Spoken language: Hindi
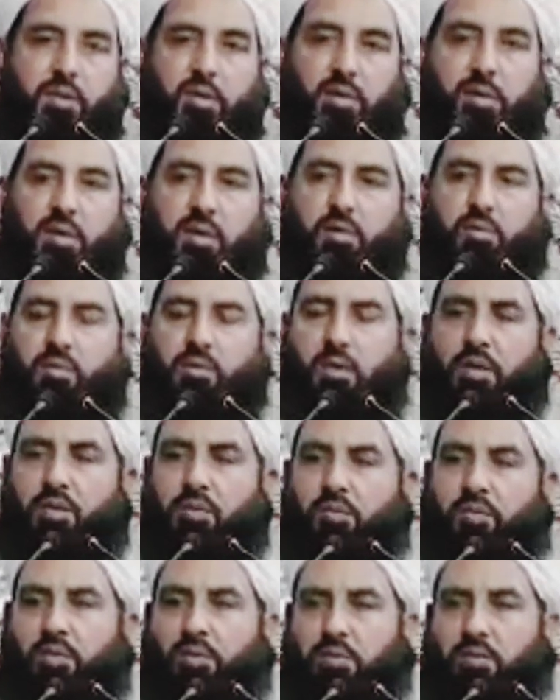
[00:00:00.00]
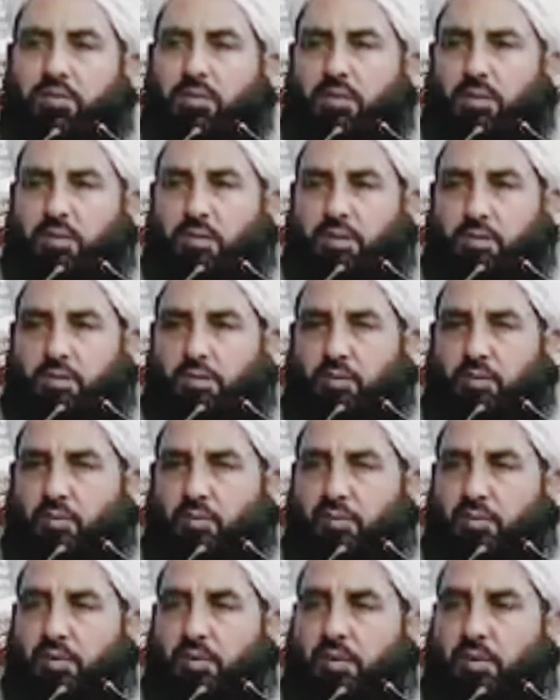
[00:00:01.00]
और मैं हर बयान में अर्ज़ किया
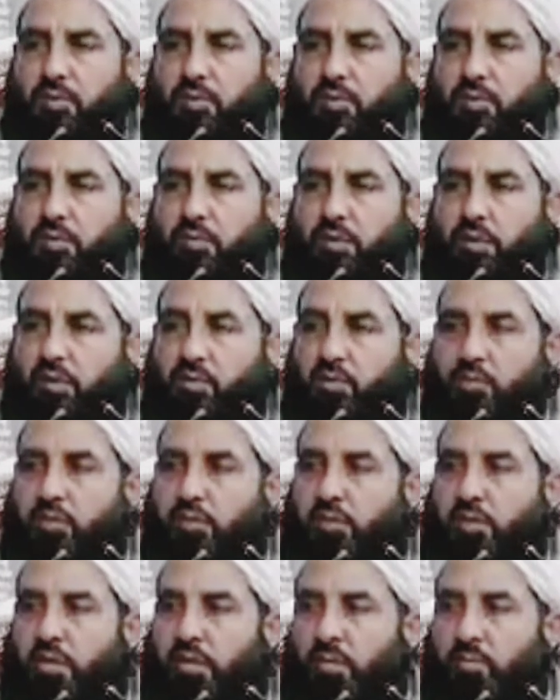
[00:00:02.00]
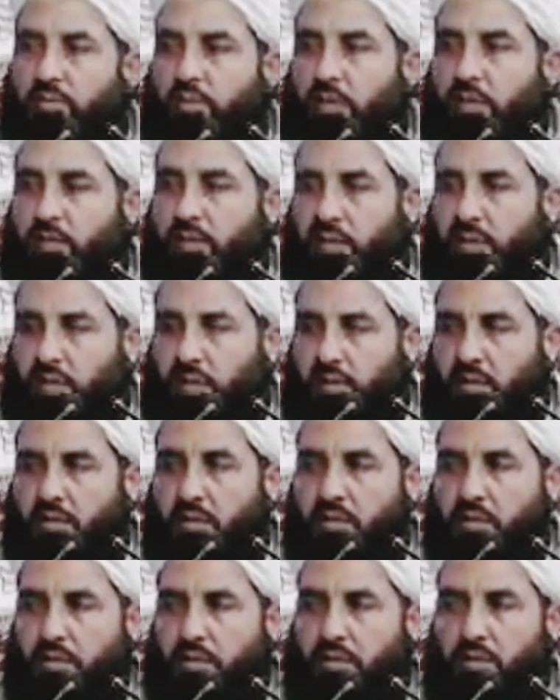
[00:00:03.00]
करता हूँ कि आप तोज़ों से काम न
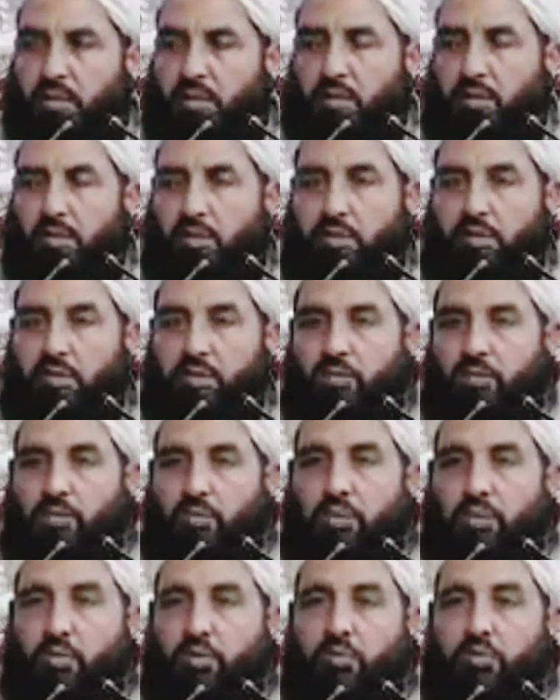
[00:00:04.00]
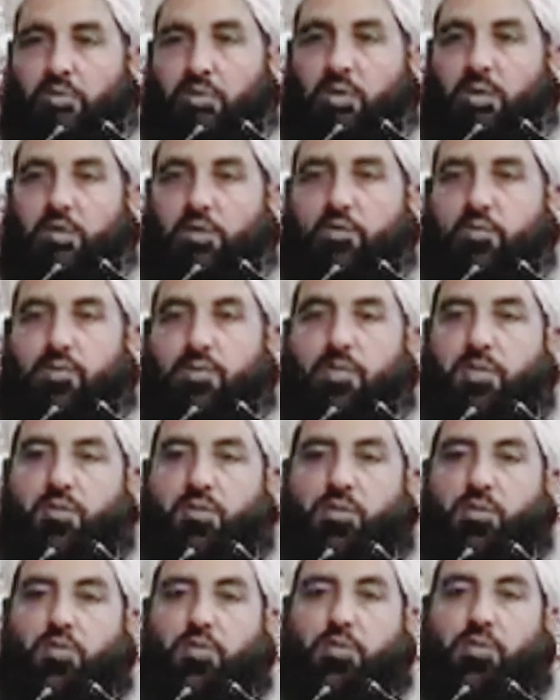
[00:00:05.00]
लिया करें मेरी
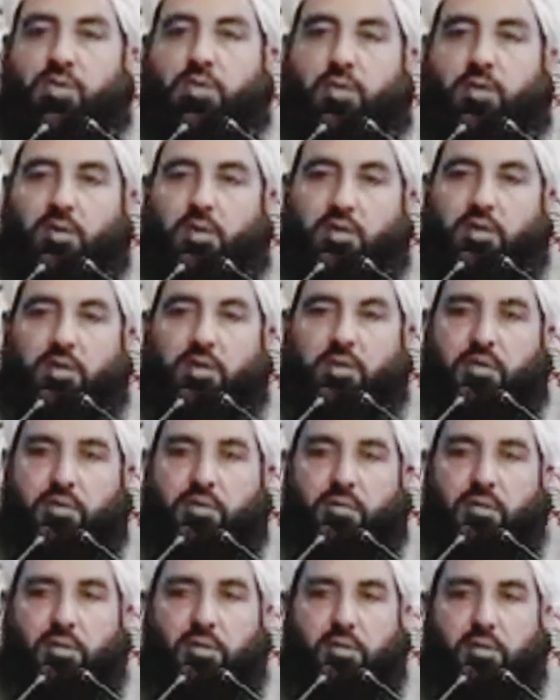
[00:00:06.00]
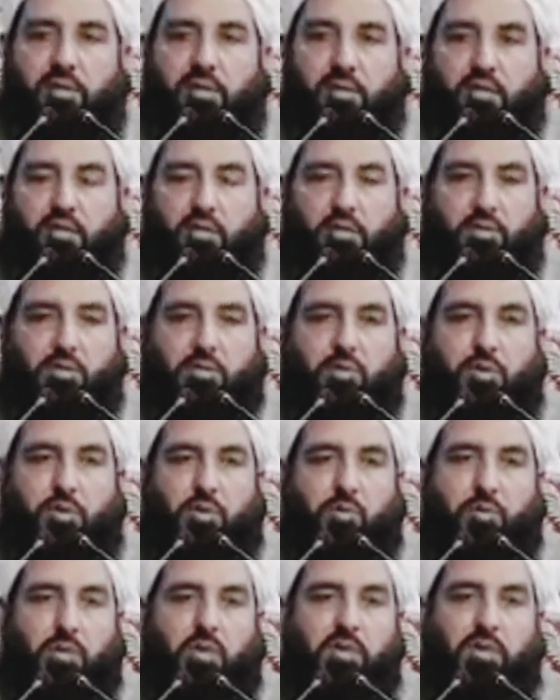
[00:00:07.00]
गुजारिश पे तवज्जो दिया करें
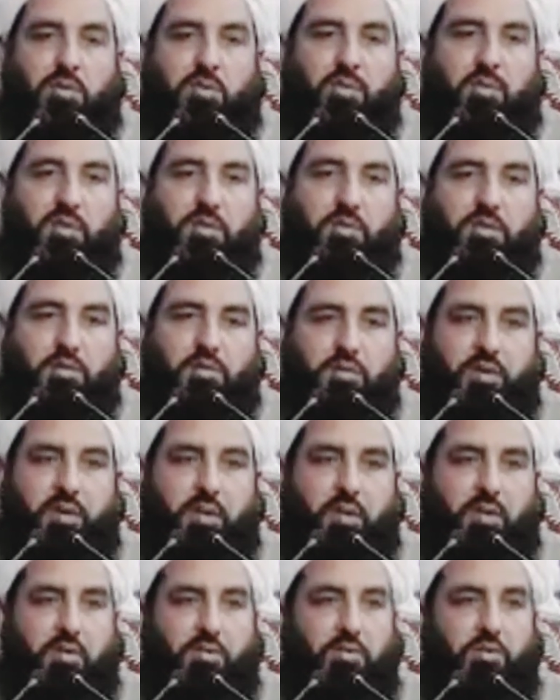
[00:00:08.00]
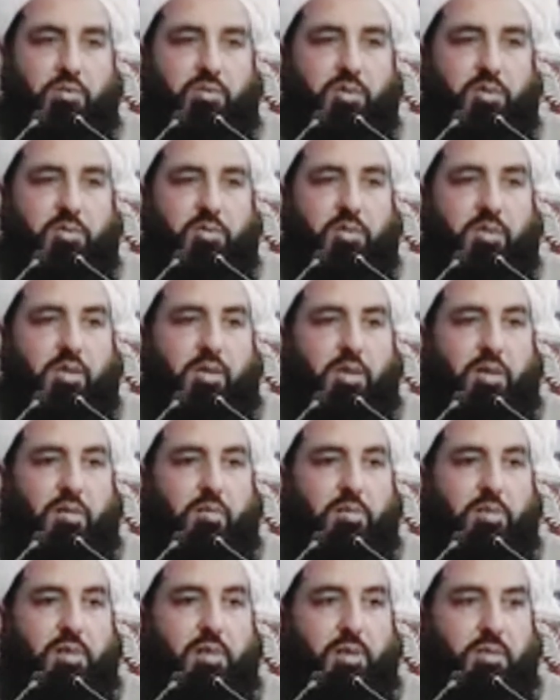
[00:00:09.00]
कि उलमा जब तशरीफ़ लाएं तो
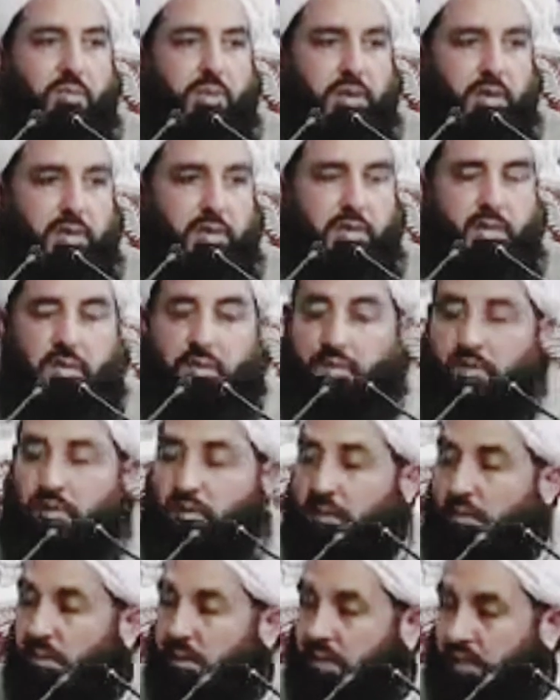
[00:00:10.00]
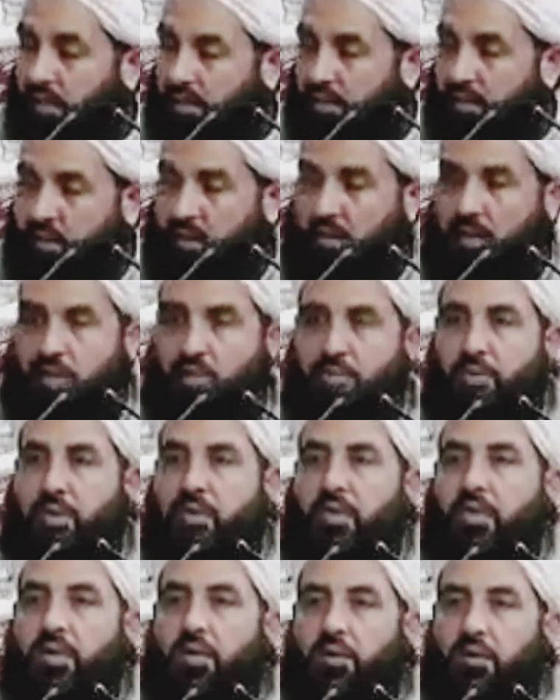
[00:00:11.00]
मजमे आम में न बैठें यहाँ आगे
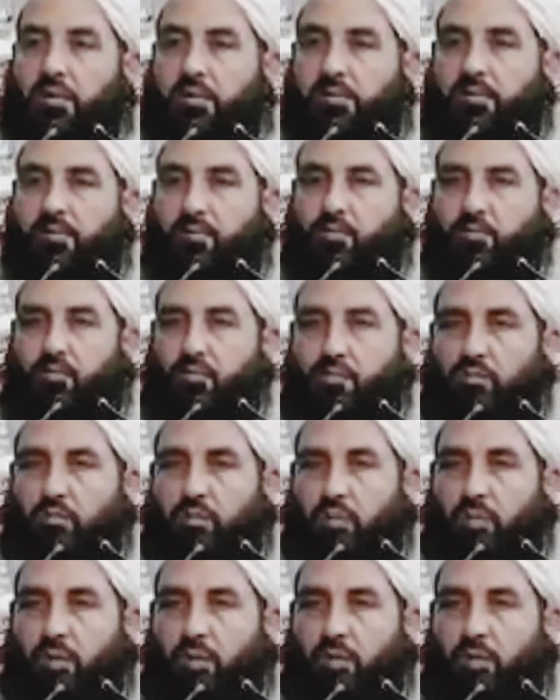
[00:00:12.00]
आकर बैठा करें